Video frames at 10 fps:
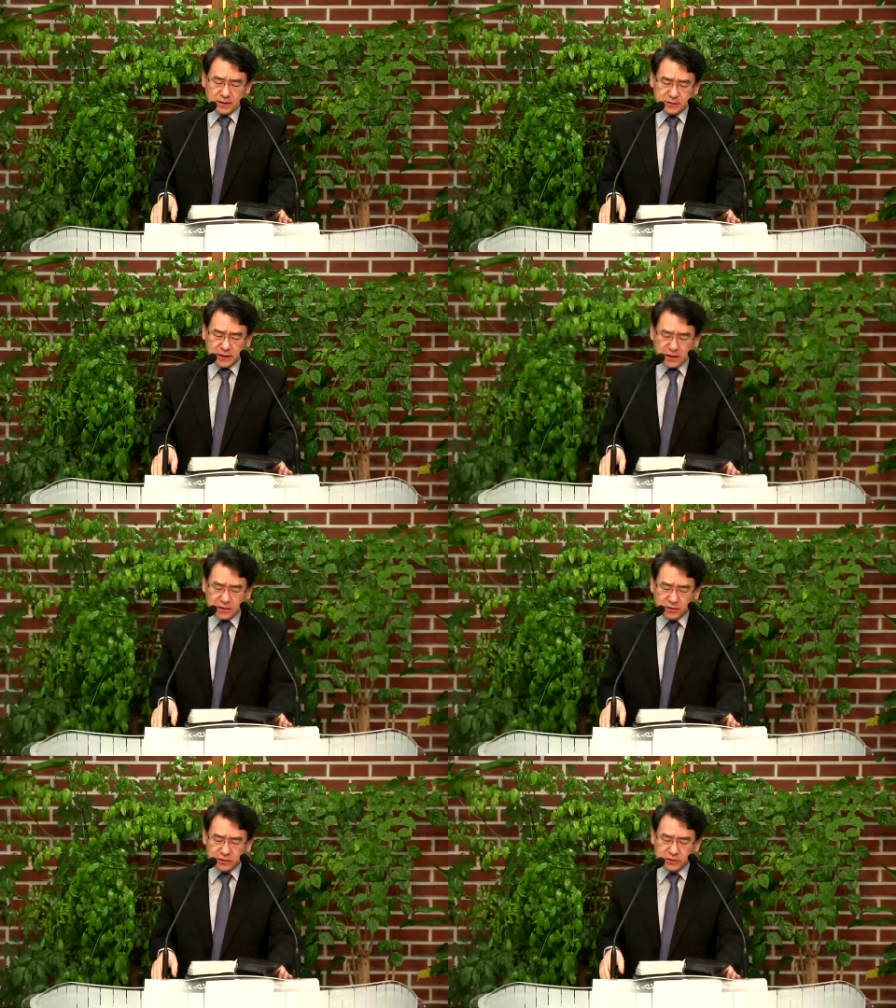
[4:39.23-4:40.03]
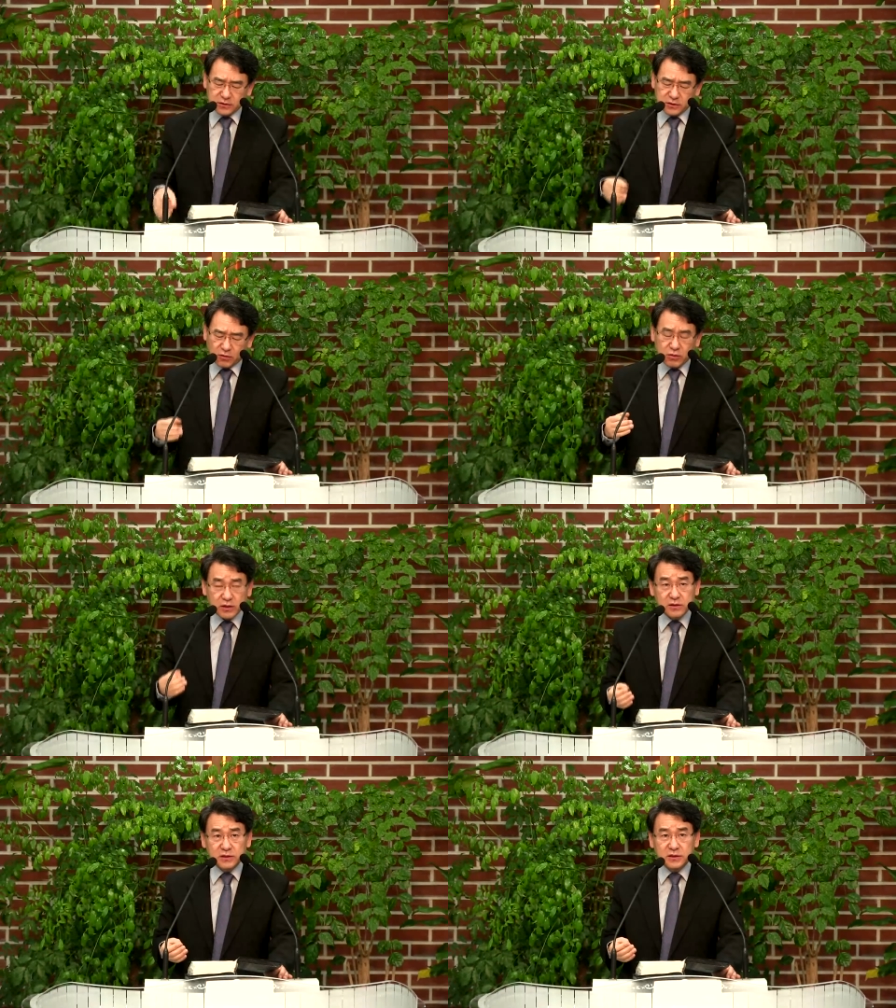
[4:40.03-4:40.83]
자, 그런
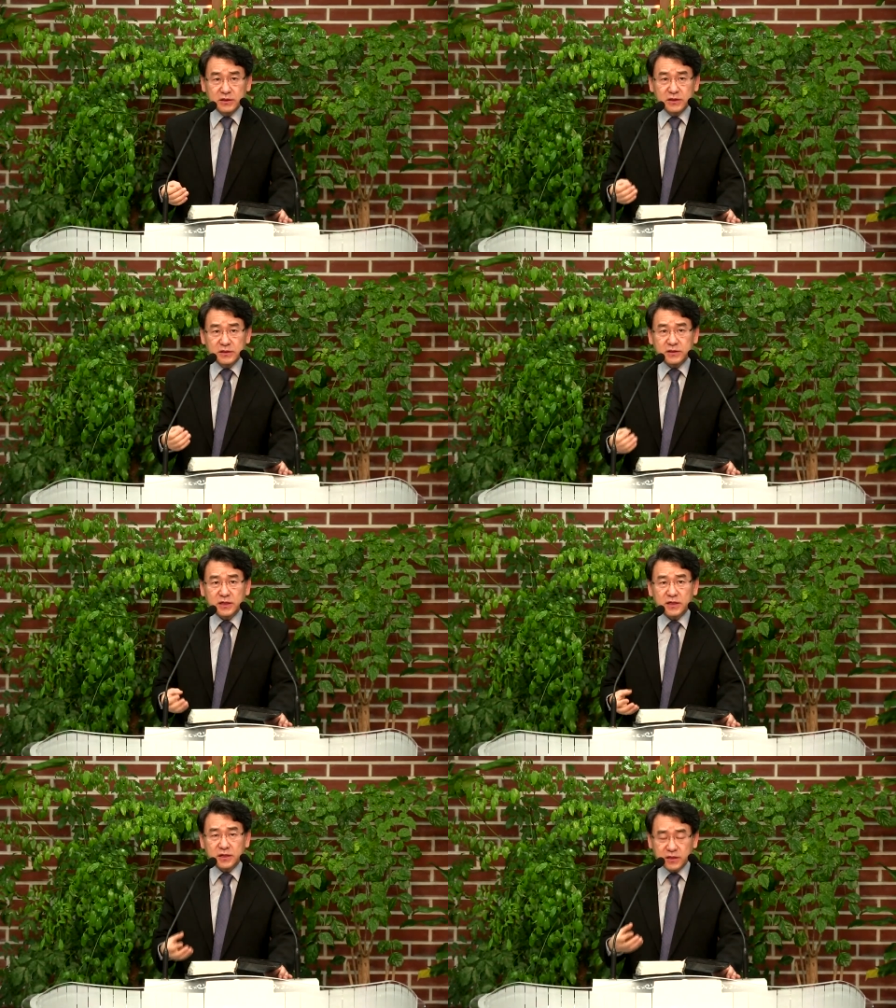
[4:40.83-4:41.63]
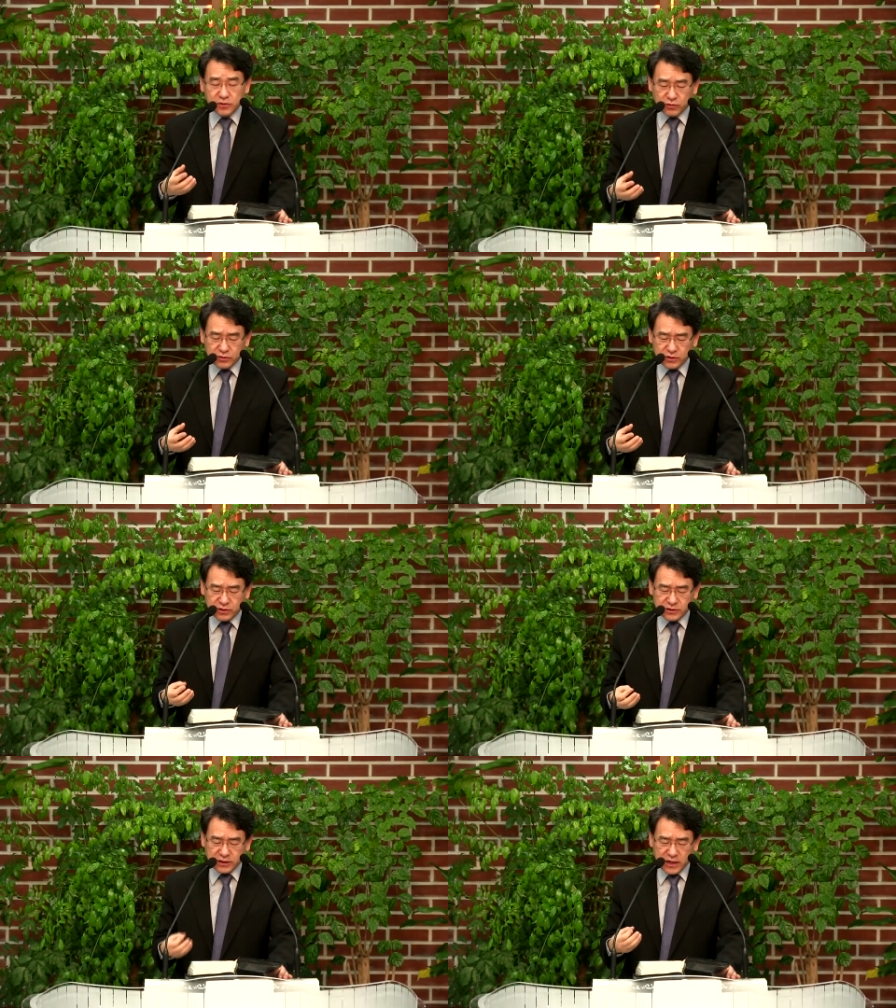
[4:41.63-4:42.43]
역할을 이 이스라엘의 기록원들이
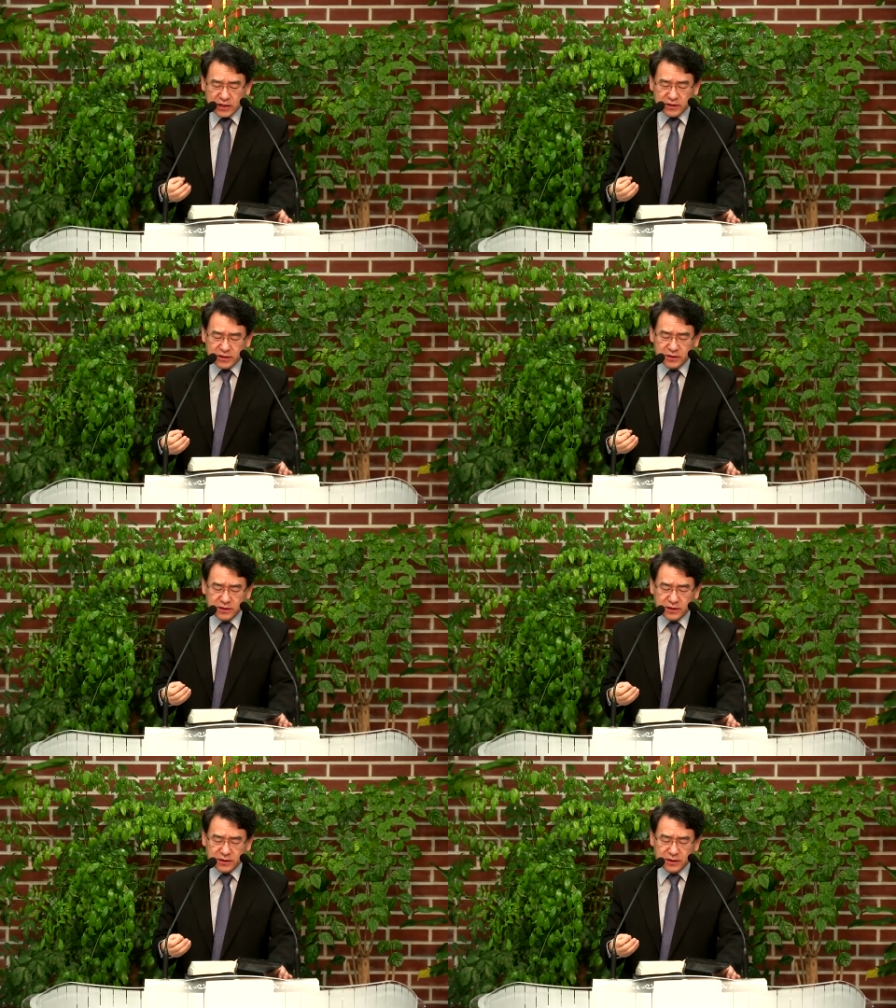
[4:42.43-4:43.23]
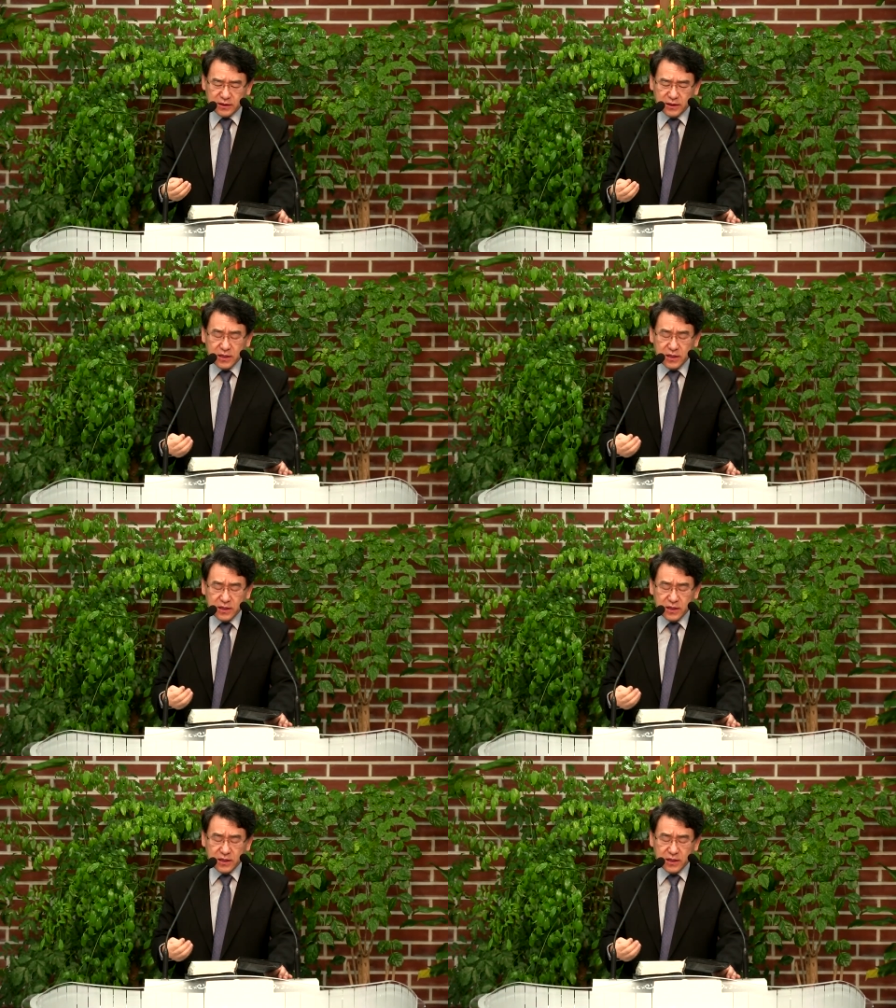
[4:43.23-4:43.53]
이제 하게 되는데